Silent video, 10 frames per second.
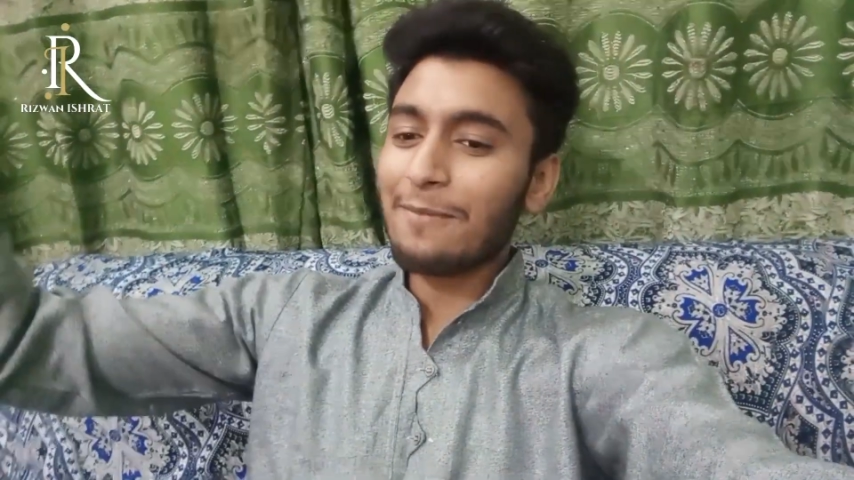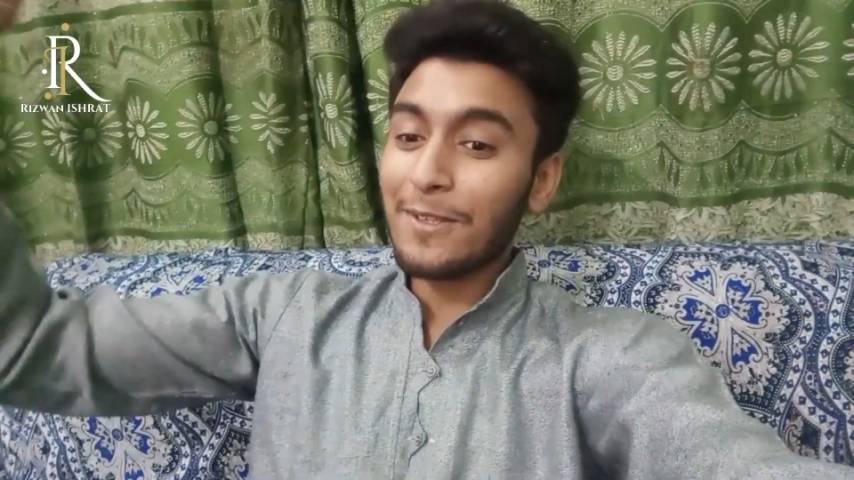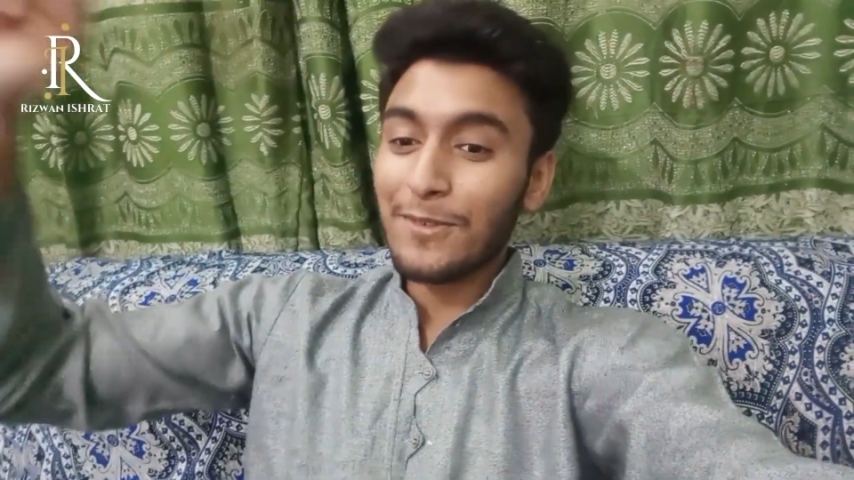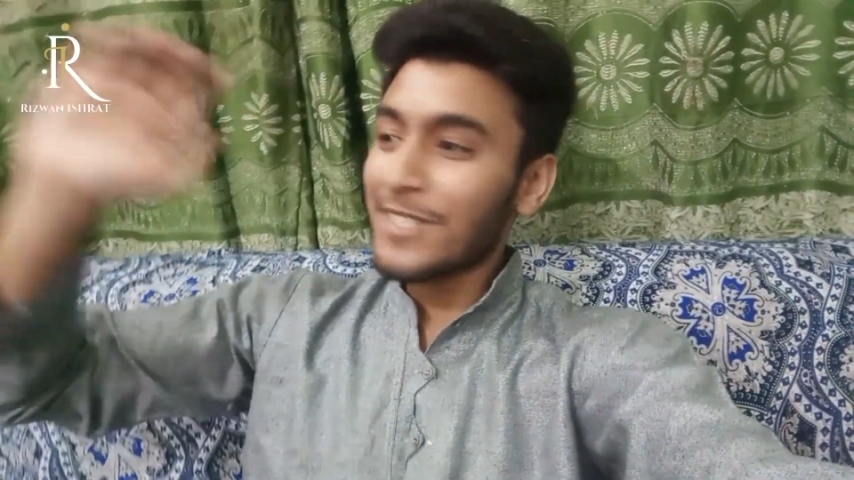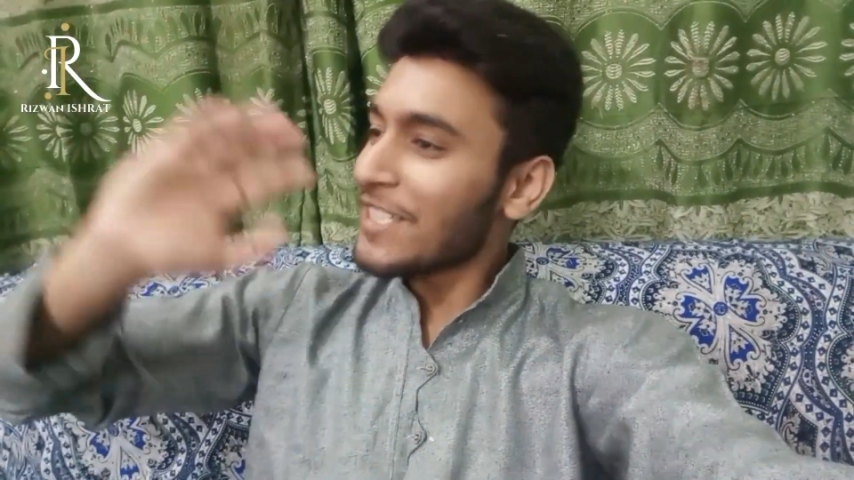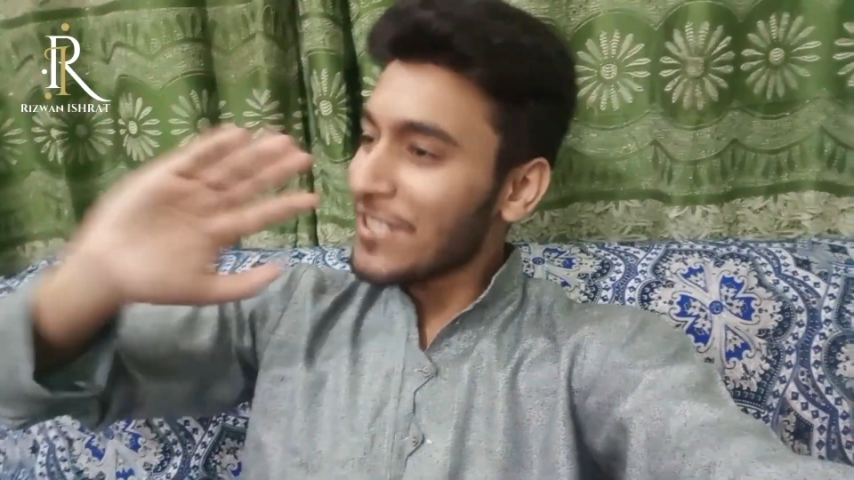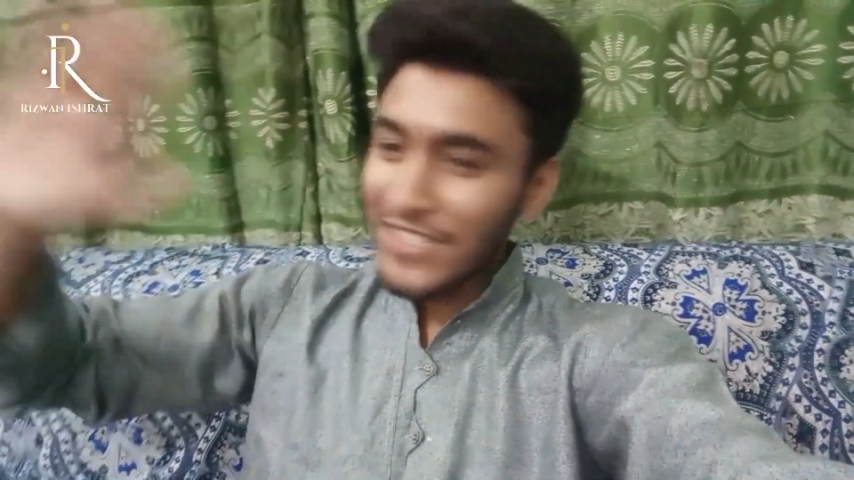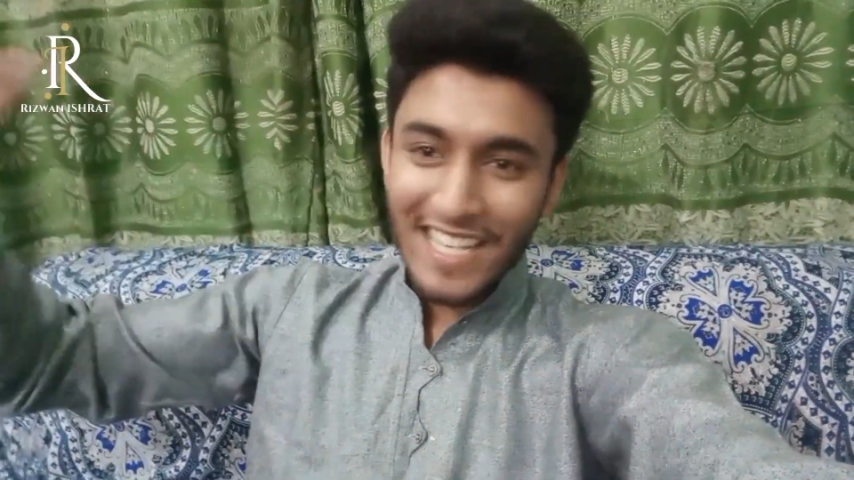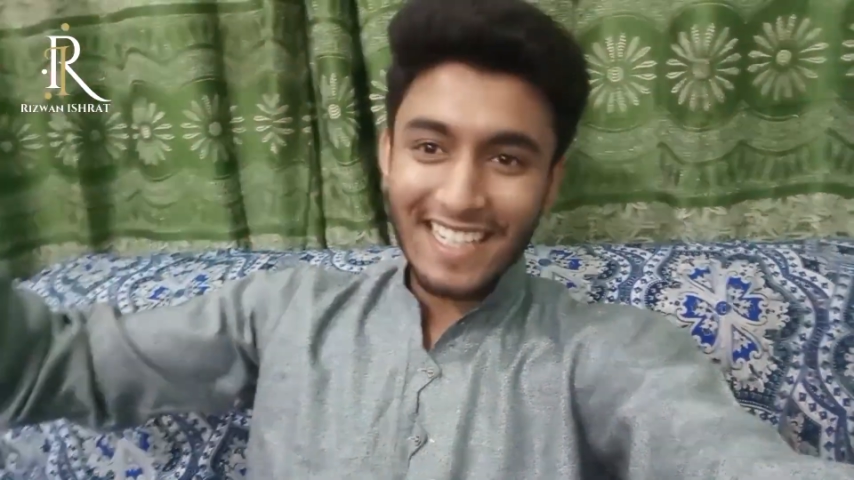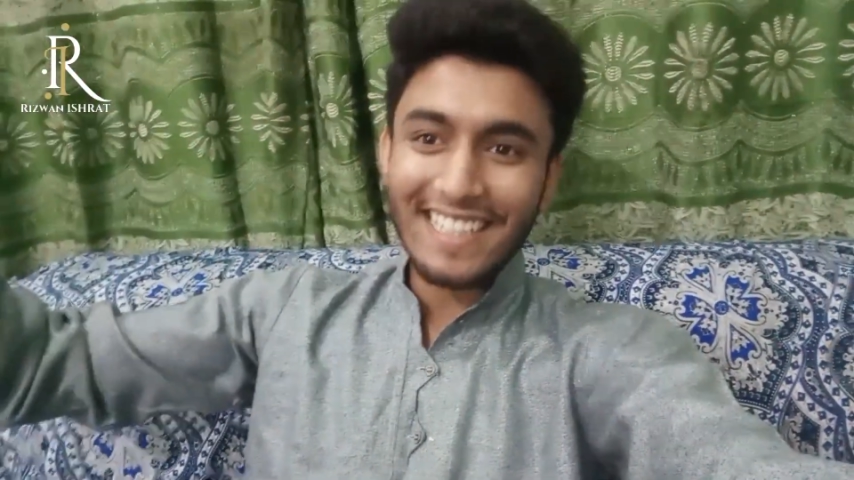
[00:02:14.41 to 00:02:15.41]
अभी कुछ नहीं
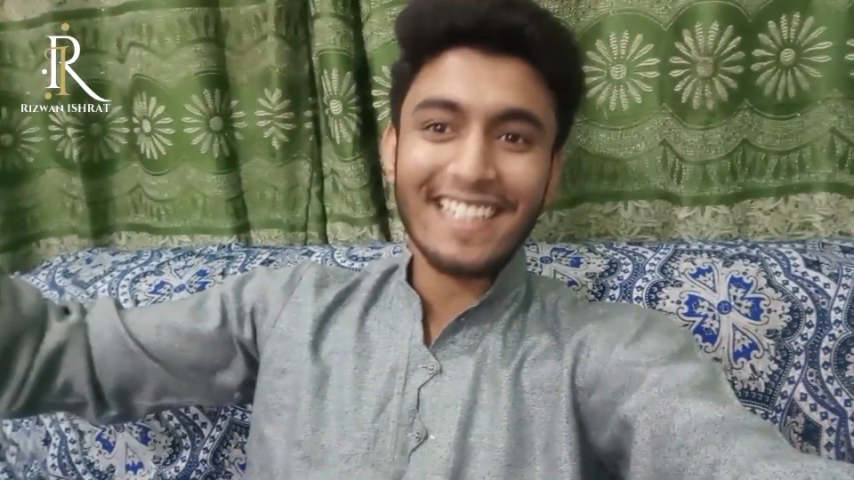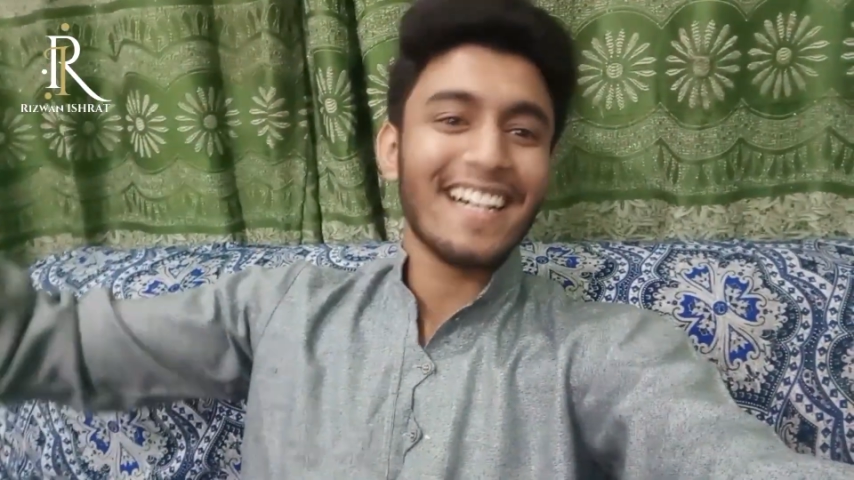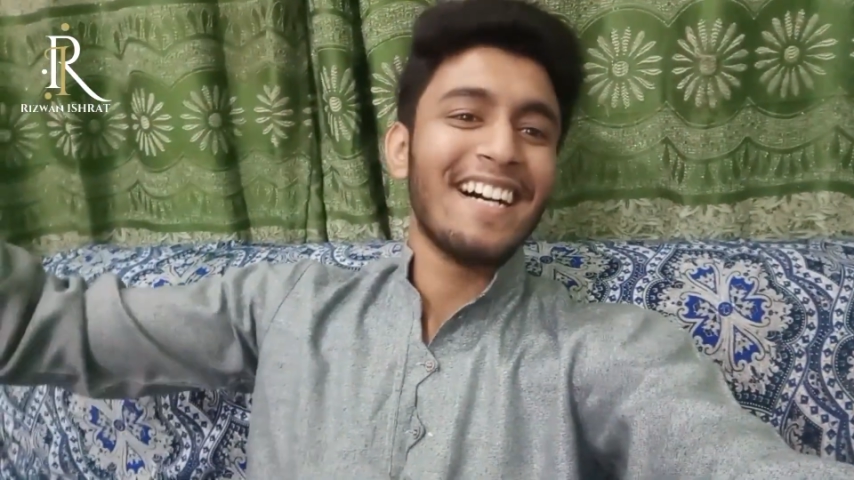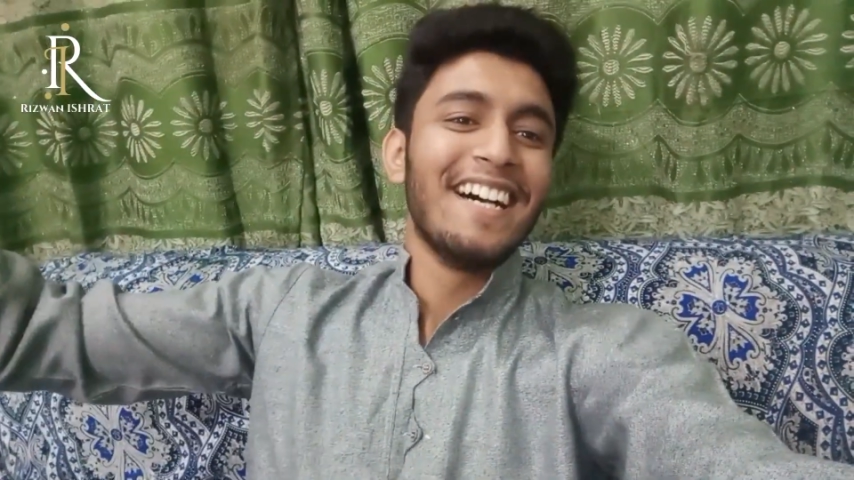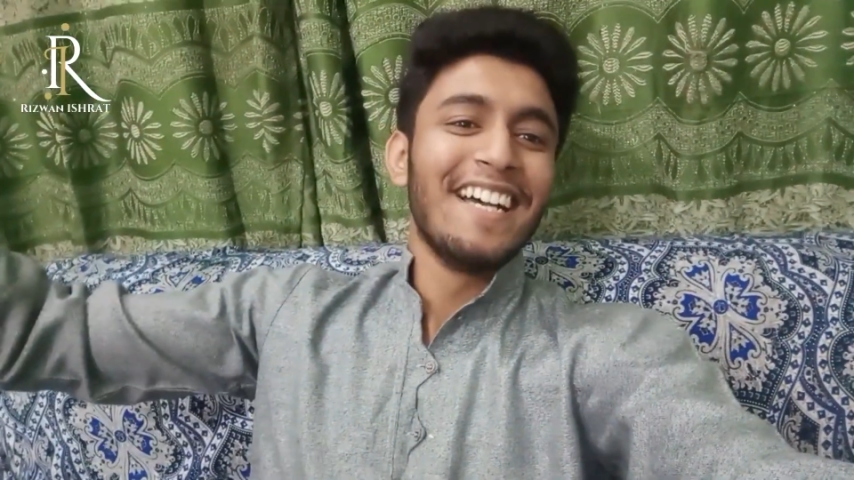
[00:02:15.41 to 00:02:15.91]
शेयर कर रहा